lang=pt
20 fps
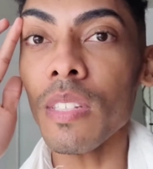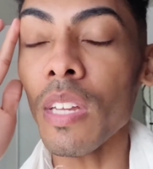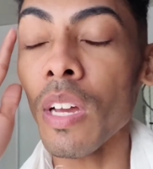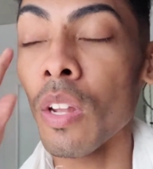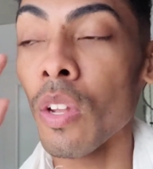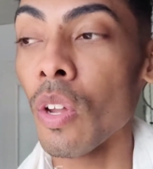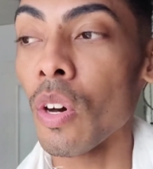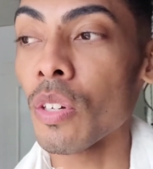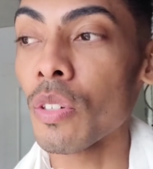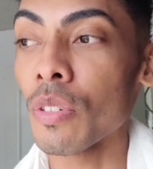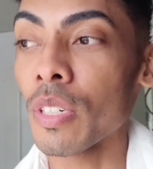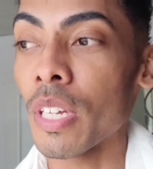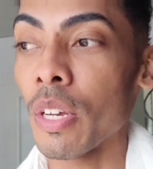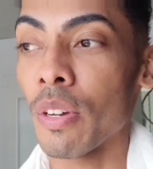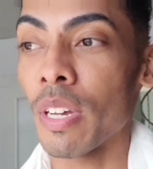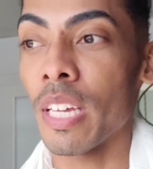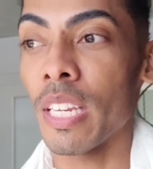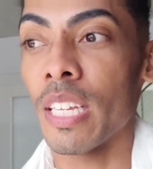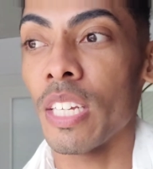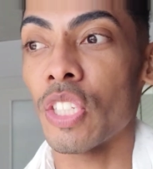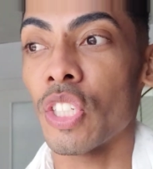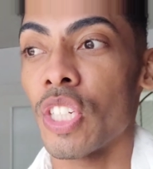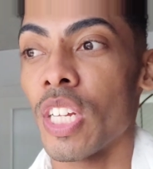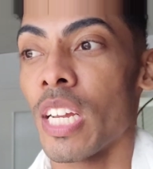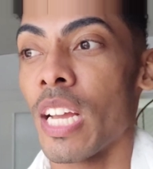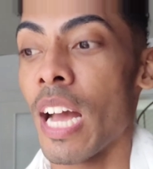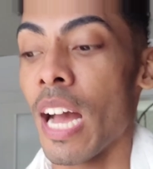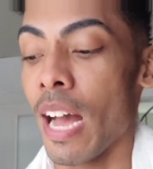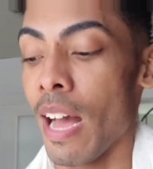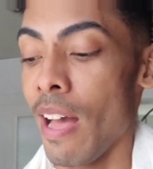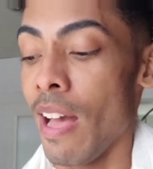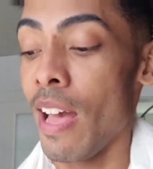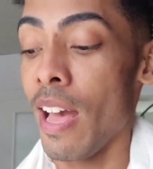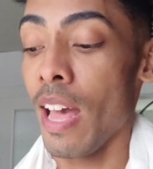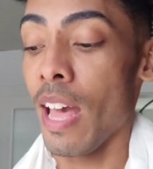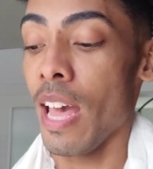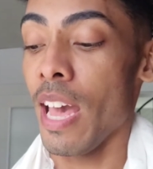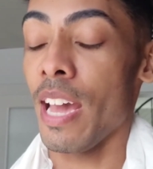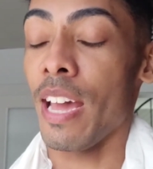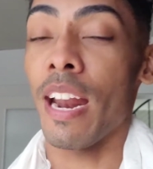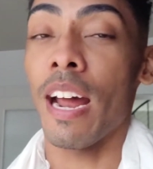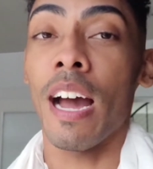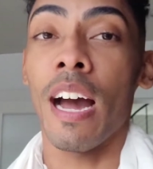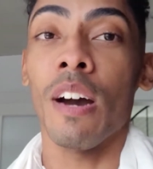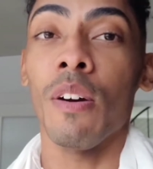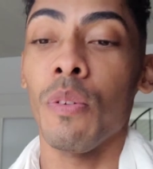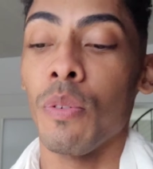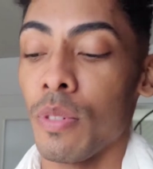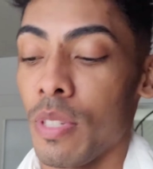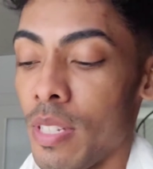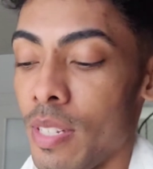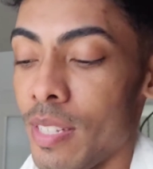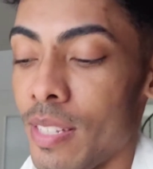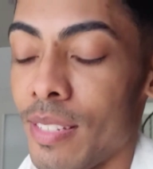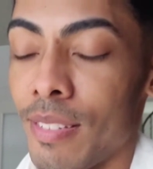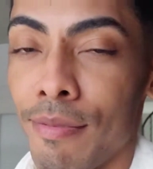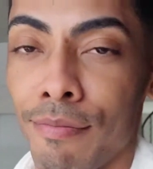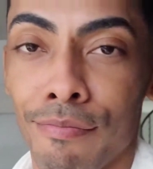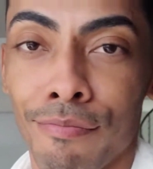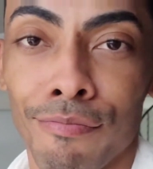logo que eu queria chegar, era arroz.